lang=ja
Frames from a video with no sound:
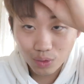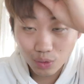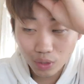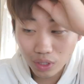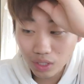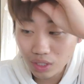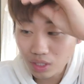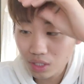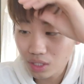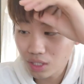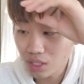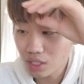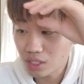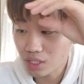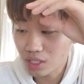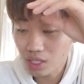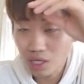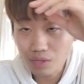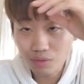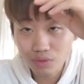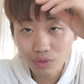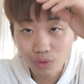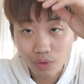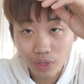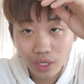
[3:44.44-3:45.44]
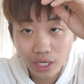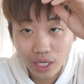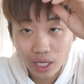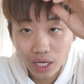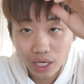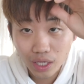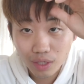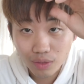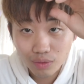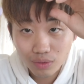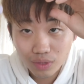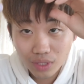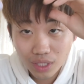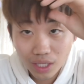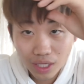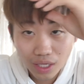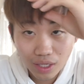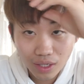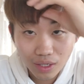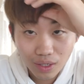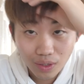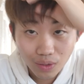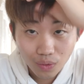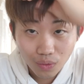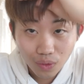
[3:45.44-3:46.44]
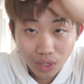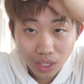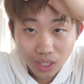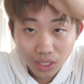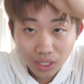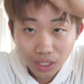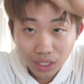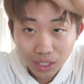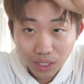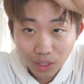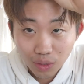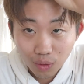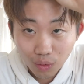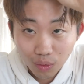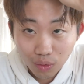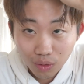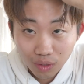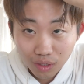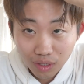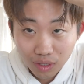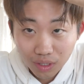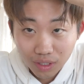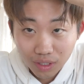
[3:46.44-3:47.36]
どうやって使うのヘアアイロンって分かんないけど